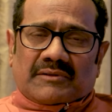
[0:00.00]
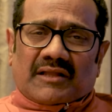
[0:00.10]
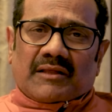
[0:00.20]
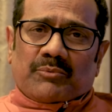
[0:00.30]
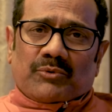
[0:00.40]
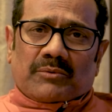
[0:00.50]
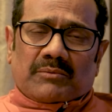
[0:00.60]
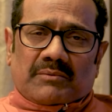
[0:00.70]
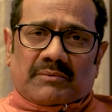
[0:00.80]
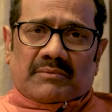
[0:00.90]
దాదాపు
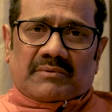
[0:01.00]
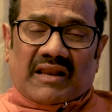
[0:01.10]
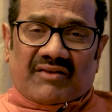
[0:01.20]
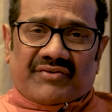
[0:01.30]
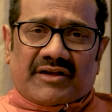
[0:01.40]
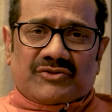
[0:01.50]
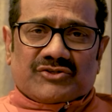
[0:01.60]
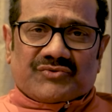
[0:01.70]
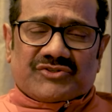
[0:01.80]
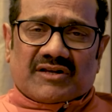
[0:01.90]
నలభై ఐదు
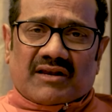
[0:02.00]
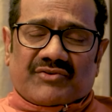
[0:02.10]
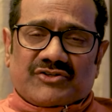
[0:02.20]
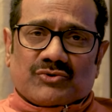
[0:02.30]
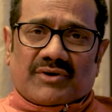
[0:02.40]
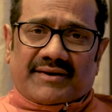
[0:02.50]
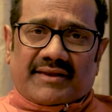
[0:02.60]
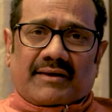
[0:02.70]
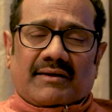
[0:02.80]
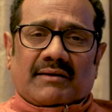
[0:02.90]
సంవత్సరాల వయసున్న
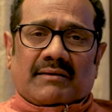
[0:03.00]
నేనే